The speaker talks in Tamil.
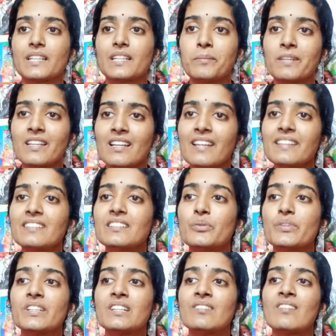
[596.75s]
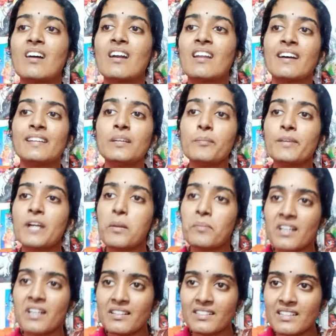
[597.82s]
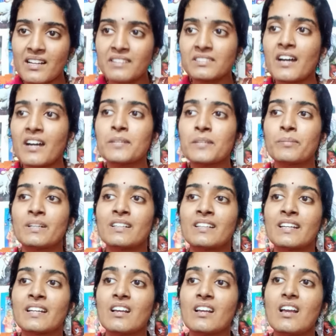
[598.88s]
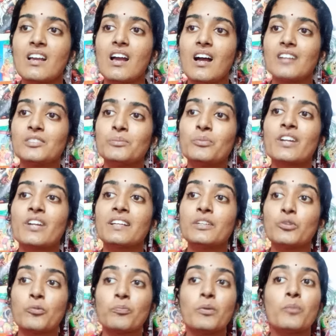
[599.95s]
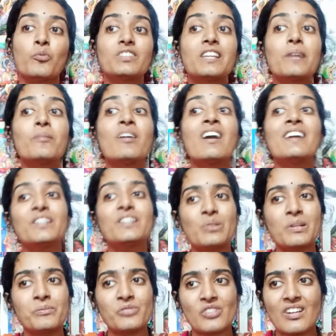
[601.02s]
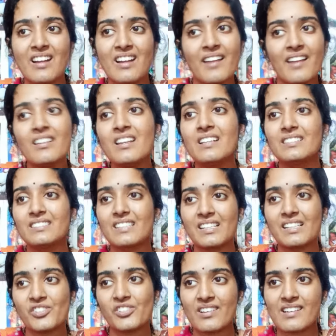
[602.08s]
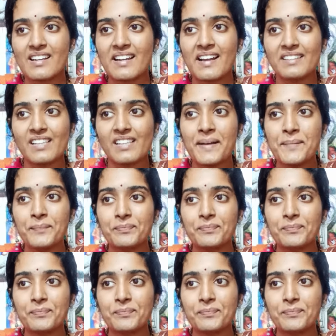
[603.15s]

இப்படியெல்லாம் இருக்கக்கூடியனவாளான பிராமணாளுக்கு நான் தானம் பண்ணறேன் அதுவும் போராக்கி ரொம்ப முக்கியமான குணம் சொல்கிறான் மிருகன் சொல்கிற ராஜா